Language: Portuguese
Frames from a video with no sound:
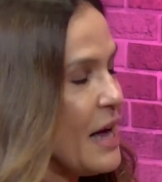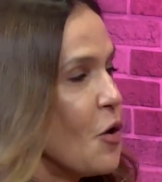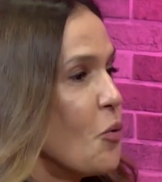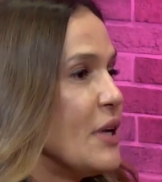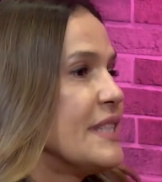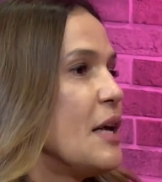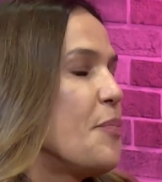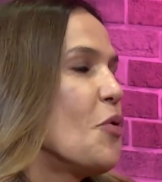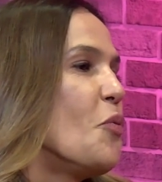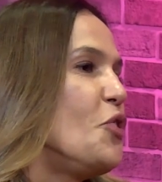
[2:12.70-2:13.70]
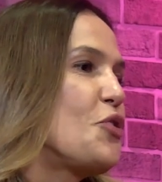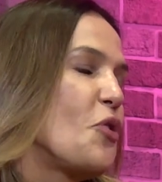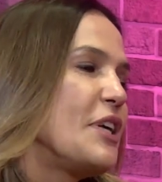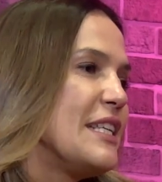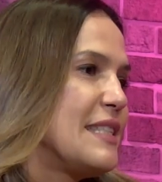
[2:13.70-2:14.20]
Um exemplo muito
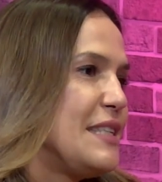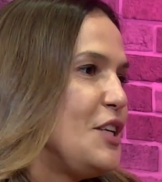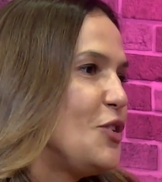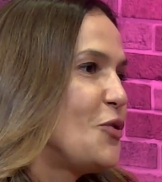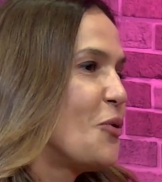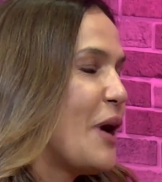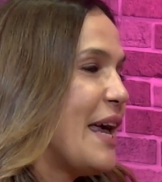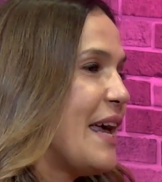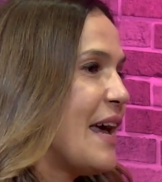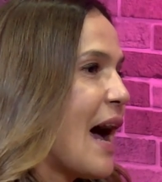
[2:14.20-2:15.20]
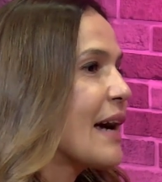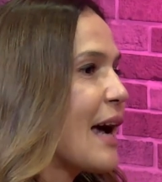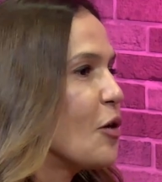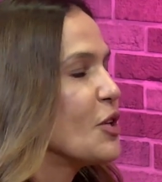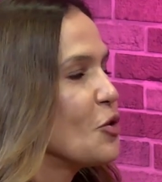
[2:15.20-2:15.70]
conhecido é a
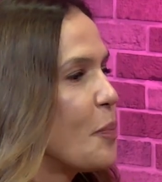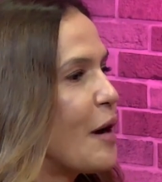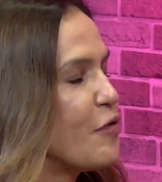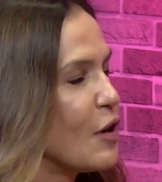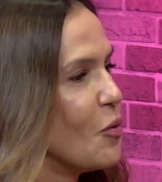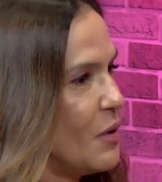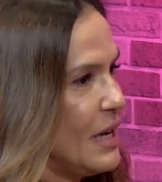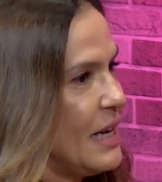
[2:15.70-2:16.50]
cauda do pavão.